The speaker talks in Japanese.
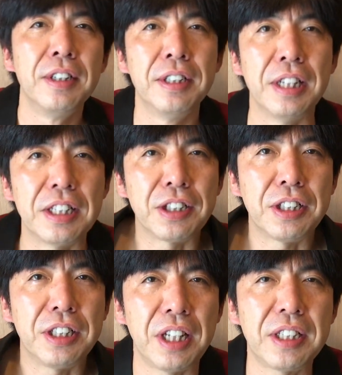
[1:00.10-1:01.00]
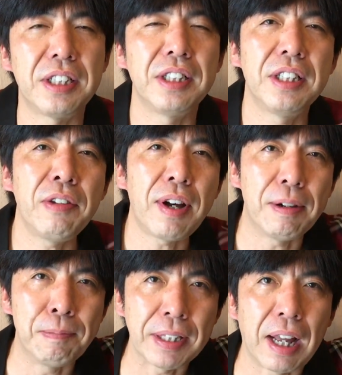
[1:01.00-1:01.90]
ねずっちです。で
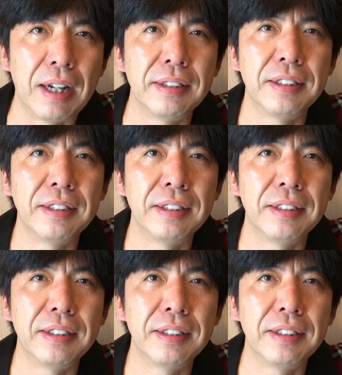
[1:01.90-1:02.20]
は、また。